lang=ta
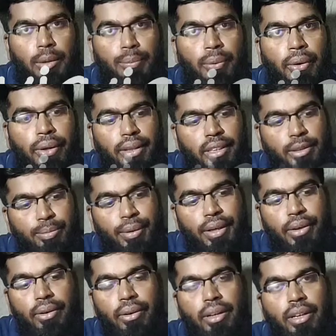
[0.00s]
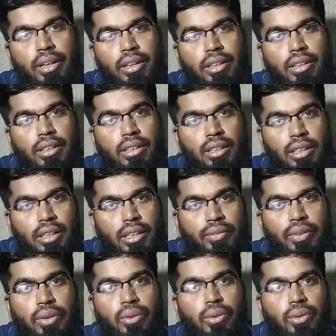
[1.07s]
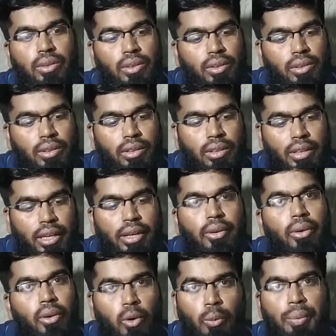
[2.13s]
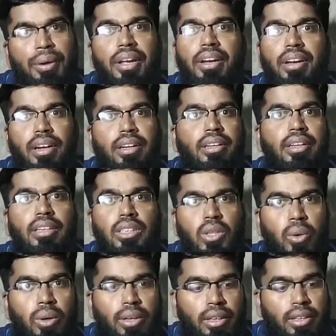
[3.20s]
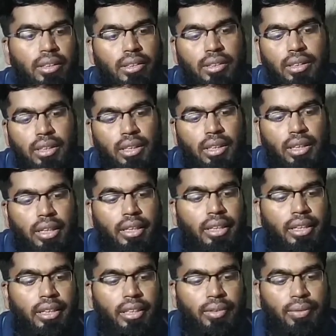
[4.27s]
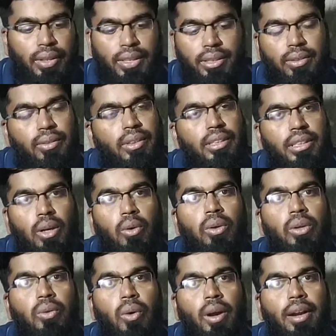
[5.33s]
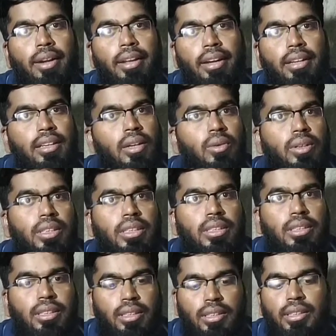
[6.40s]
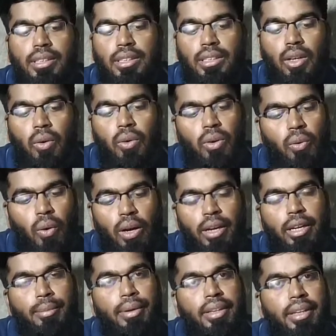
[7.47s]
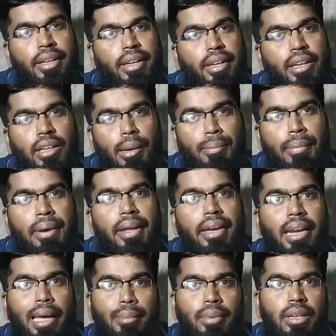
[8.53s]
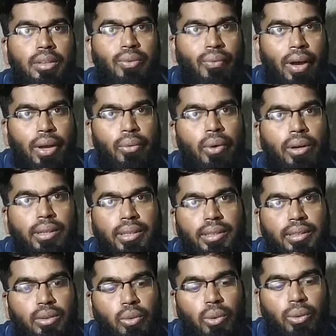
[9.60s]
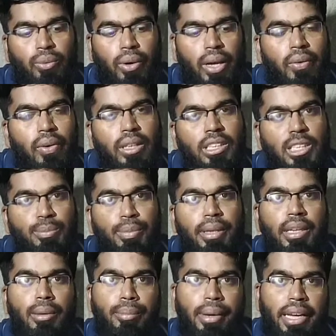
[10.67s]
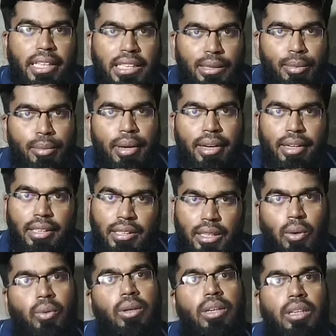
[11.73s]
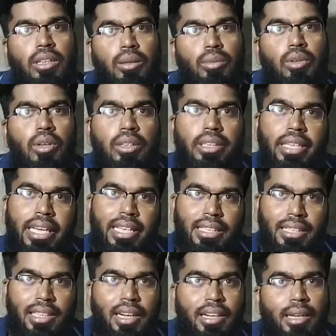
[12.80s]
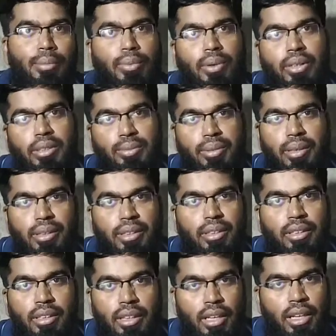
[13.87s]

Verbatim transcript: இப்போது இந்த ஸ்பீக்கரோட ரிவ்யூ என்னோடய ஒப்பீனியன் நான் என்னென்னு சொல்கிறேன் ஃபஸ்ட்டு வந்து சவுண்டு குவாலிட்டி அண்ட் லவுட்னஸ் சவுண்டு குவாலிட்டி பார்த்துக்கிட்டிங்கன்னா கம்பெனி கிளைமேட்டர் ஃபைவ் வாட்ஸ் ஒரு ஃபைவ் வாட்ஸ் ஸ்பீக்கர் மேக்ஸிமம் என்ன சவுண்டு இருக்கணுமோ அது எக்ஸலண்ட்டாக ப்ரொடியூஸ் பண்ணுது